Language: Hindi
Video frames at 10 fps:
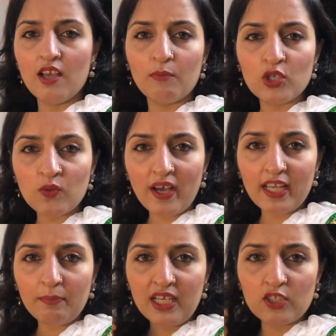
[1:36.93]
मुस्तफ़ा ने
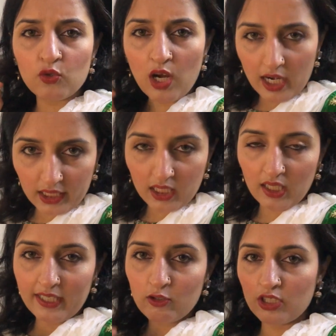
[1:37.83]
अपना जुगाड़ कर
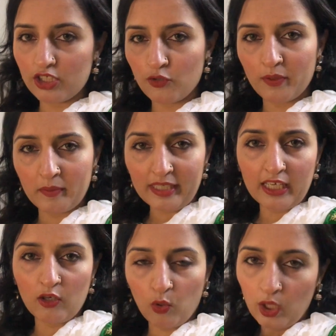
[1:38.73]
लिया उसने टिश्यू पेपर
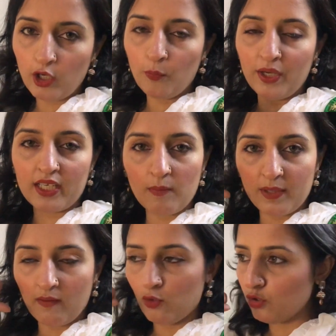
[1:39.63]
के रोल के ऊपर ही
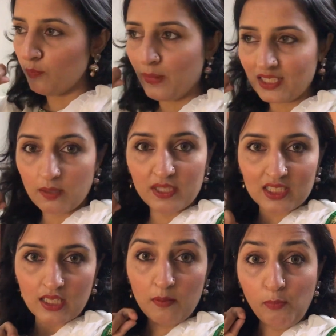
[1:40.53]
अपना वो जो बाजा
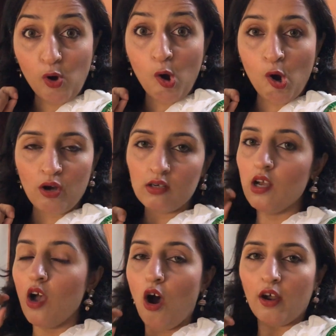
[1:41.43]
बजता है ना
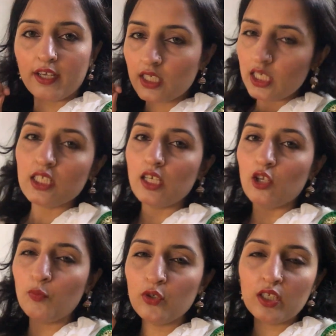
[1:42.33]
और यकीन
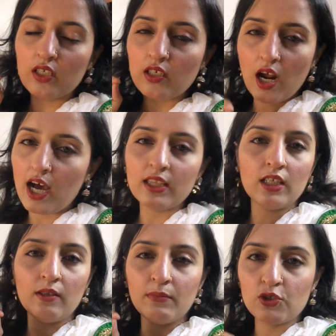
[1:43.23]
जानो पूरी रात
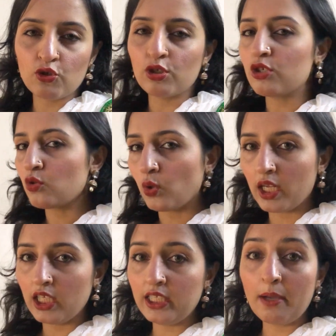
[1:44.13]
इन बच्चों ने सोने
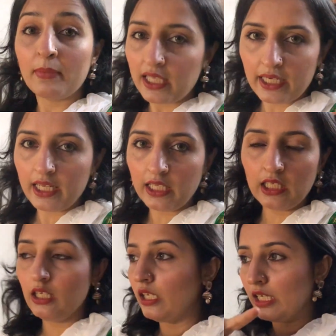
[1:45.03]
नहीं दिया मेरे
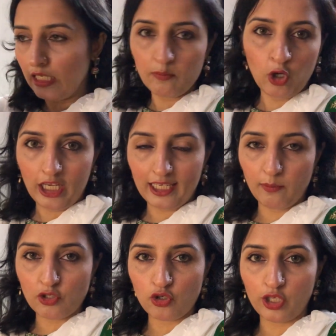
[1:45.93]
नहीं गली मोहल्ले के
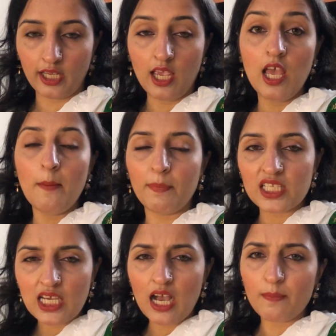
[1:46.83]
बच्चों ने
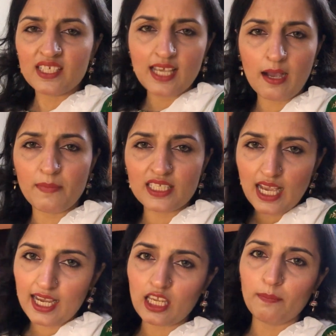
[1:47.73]
बजा बजा
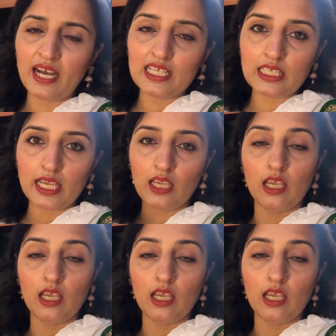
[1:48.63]
बजा के बाजे